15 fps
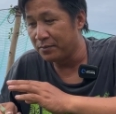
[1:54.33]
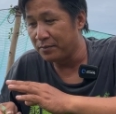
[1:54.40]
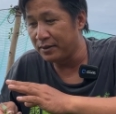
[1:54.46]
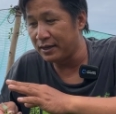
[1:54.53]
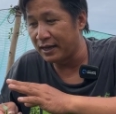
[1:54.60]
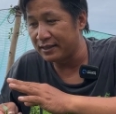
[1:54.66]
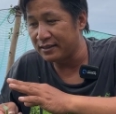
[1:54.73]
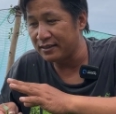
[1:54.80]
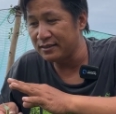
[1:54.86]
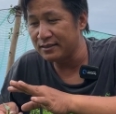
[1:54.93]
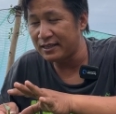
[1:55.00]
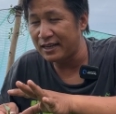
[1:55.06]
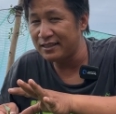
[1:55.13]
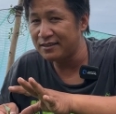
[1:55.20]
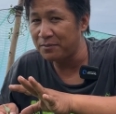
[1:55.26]
bây giờ
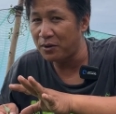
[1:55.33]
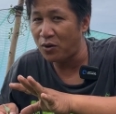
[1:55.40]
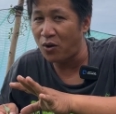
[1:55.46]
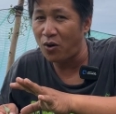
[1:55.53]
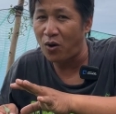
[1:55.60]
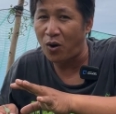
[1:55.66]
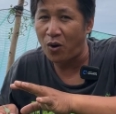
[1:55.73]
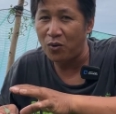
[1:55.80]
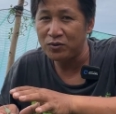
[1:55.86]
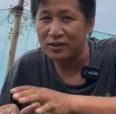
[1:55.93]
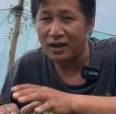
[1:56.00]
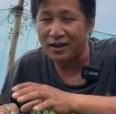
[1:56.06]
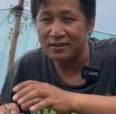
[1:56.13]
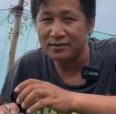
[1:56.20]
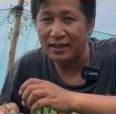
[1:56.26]
tướng thấy bà con hỗ
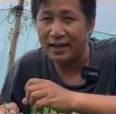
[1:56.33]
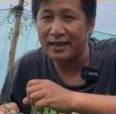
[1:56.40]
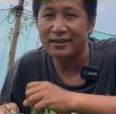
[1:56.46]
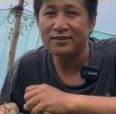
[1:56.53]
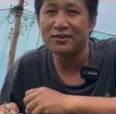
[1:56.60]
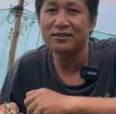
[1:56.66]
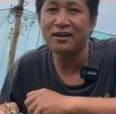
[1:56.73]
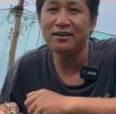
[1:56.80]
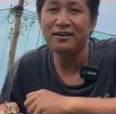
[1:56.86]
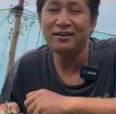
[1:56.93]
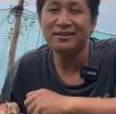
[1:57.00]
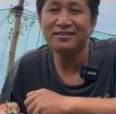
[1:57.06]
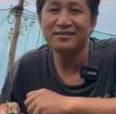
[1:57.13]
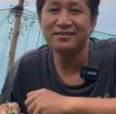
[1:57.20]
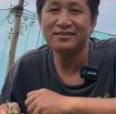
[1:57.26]
trợ tiền cho tướng
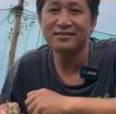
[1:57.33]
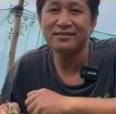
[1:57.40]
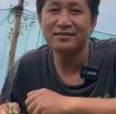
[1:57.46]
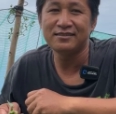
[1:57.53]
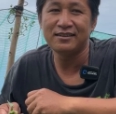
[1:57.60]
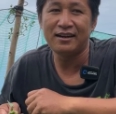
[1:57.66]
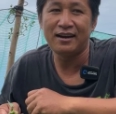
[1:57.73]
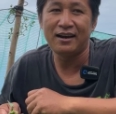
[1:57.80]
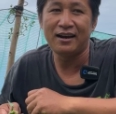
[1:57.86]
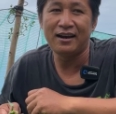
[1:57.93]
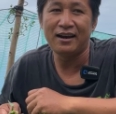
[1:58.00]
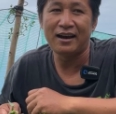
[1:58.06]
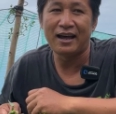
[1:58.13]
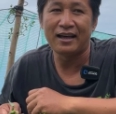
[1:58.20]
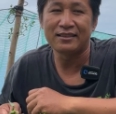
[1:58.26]

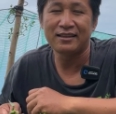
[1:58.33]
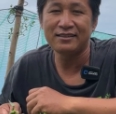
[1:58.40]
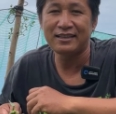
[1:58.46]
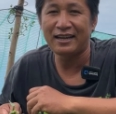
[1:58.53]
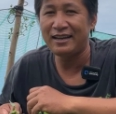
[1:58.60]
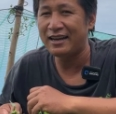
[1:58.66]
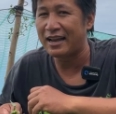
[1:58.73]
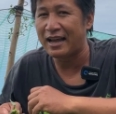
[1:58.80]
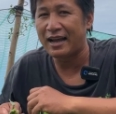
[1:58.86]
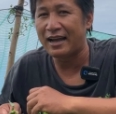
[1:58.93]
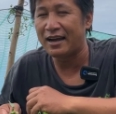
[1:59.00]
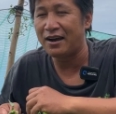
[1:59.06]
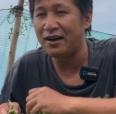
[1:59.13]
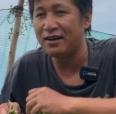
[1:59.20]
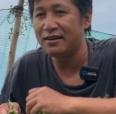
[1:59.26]
là Tuấn thấy
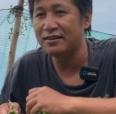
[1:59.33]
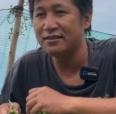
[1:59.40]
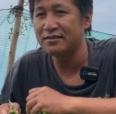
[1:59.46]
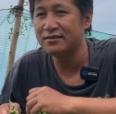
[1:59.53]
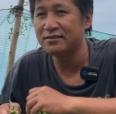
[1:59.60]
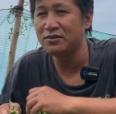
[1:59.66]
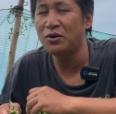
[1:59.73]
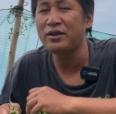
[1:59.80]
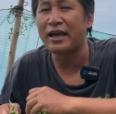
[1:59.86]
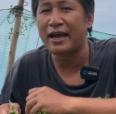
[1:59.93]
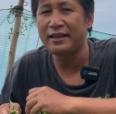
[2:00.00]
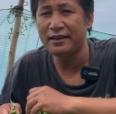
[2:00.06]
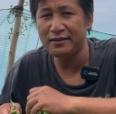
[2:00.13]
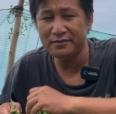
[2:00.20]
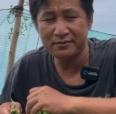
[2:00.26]
là nó
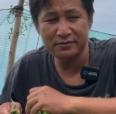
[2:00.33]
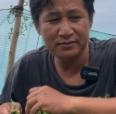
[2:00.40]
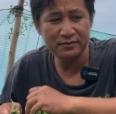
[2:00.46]
dễ nhất